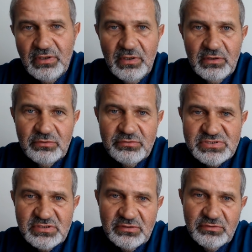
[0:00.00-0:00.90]
то есть
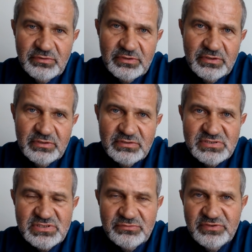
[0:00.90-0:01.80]
которые
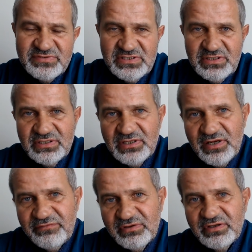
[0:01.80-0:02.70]
Саудовская
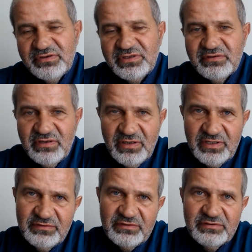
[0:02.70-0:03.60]
Аравия, говорят,
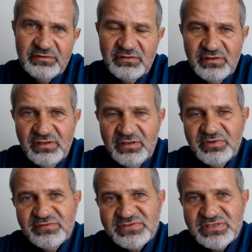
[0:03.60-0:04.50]
Катар,
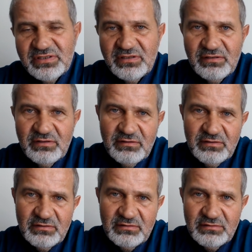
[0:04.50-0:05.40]
Йемен, всякие
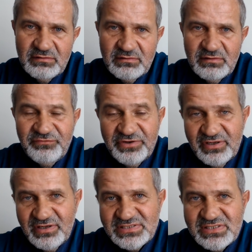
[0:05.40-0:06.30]
э,
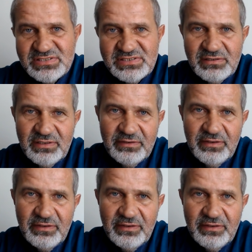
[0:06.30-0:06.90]
африканские страны.